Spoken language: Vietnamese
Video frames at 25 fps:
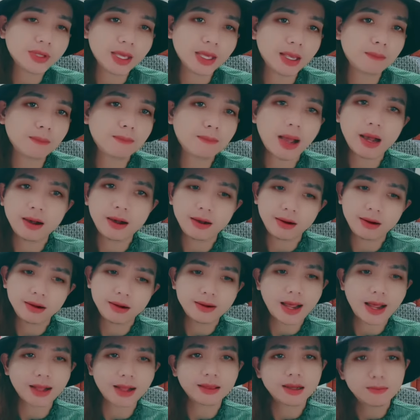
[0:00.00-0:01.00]
chuyện bà ơi
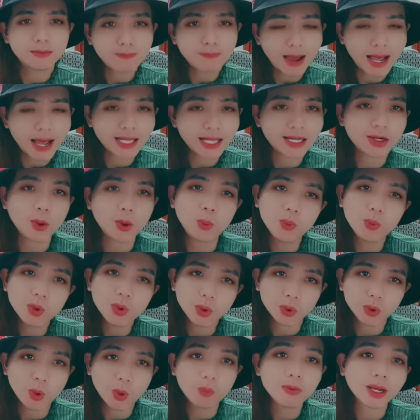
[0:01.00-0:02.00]
đặt tên bà là đúng
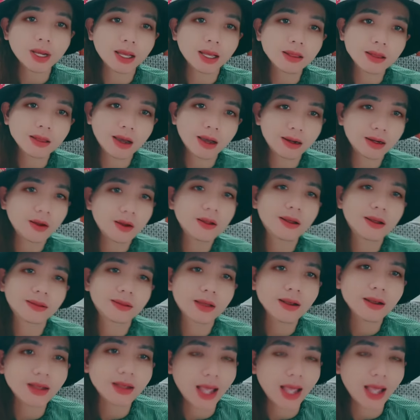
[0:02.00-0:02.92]
luôn đúng là cái tên nói lên tất